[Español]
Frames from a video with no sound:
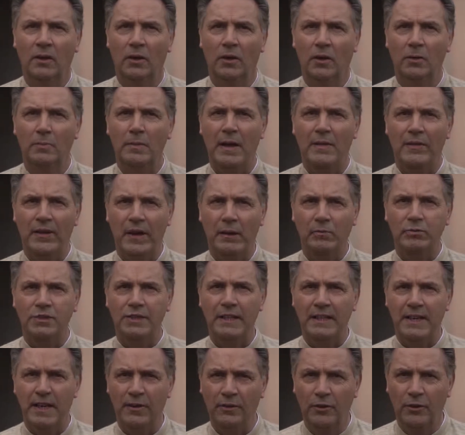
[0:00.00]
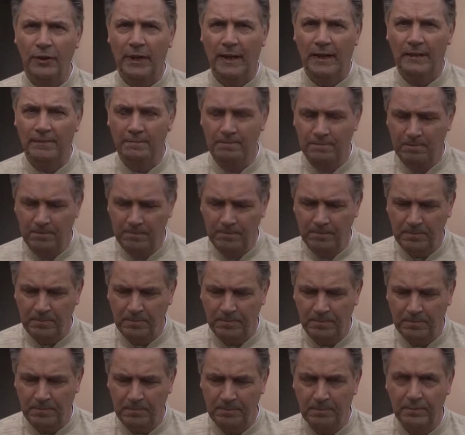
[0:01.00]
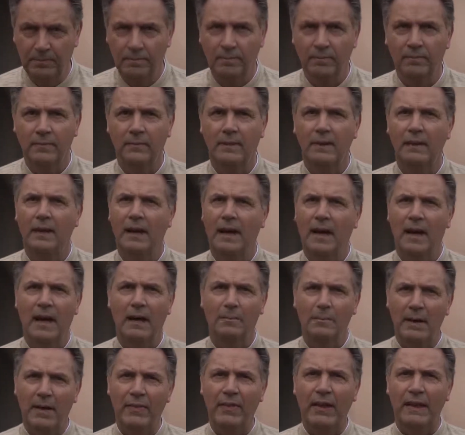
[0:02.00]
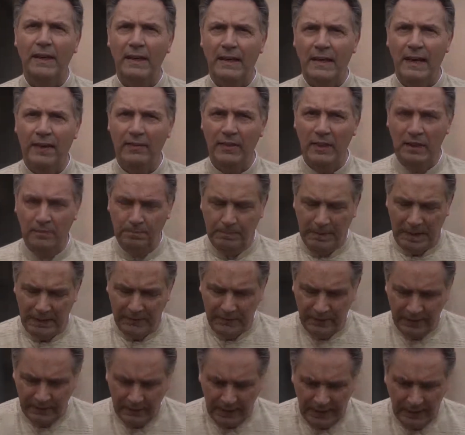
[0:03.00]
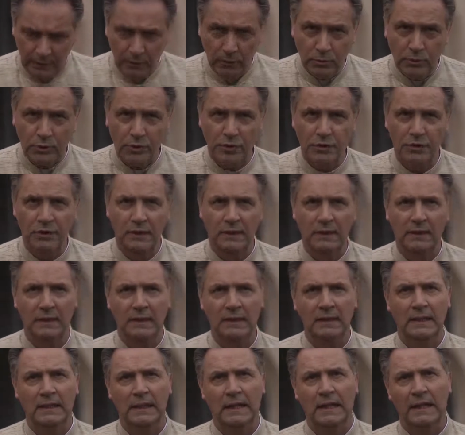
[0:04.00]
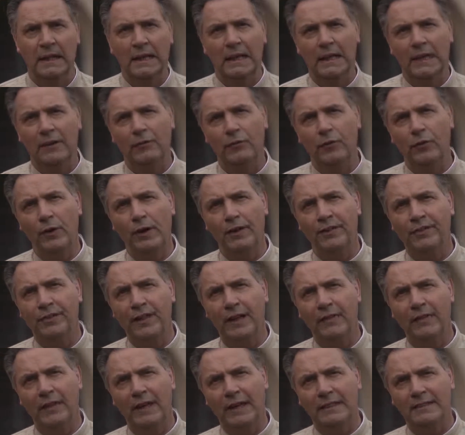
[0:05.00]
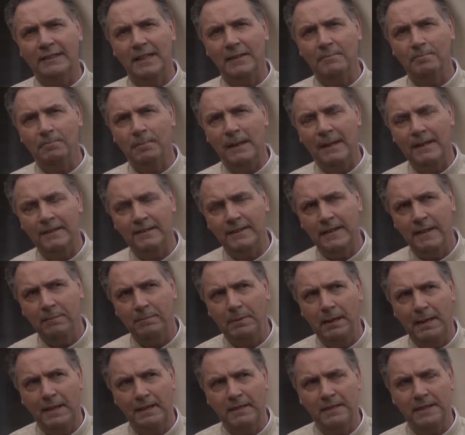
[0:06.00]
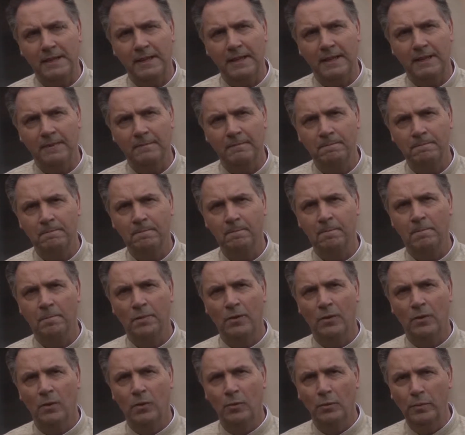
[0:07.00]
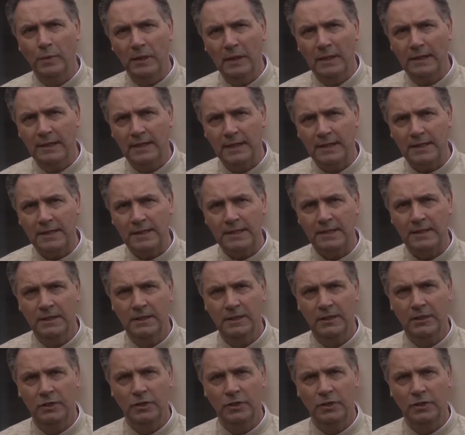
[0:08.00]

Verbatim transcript: Oh Madre Auxiliadora, amada hija del Padre, danos la fuerza de la templanza para ser humildes,